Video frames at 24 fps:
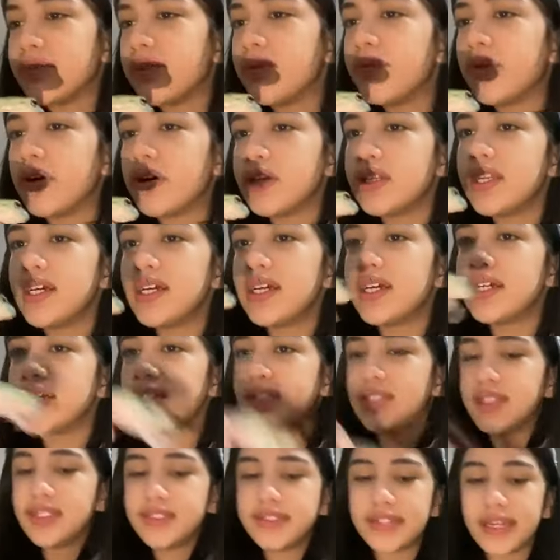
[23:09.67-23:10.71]
tapi pokoknya
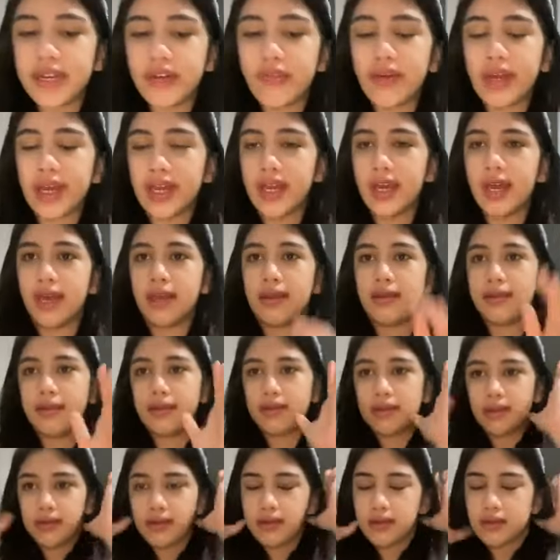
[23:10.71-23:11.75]
dia cewek
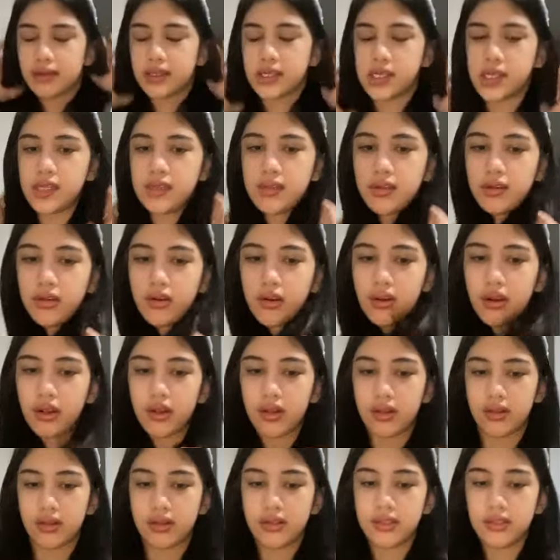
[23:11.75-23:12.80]
guys. She's a
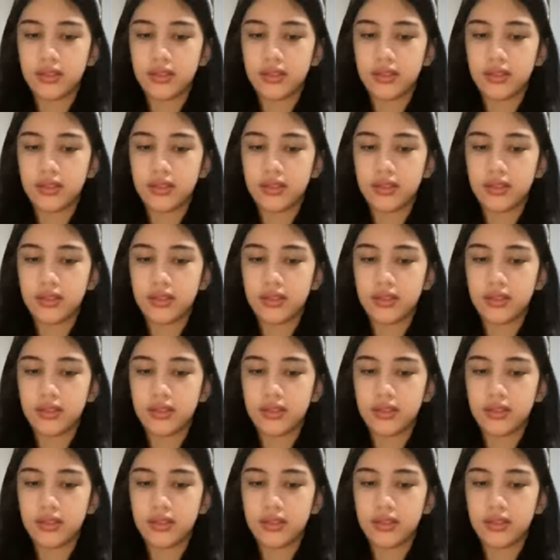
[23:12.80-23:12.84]
girl.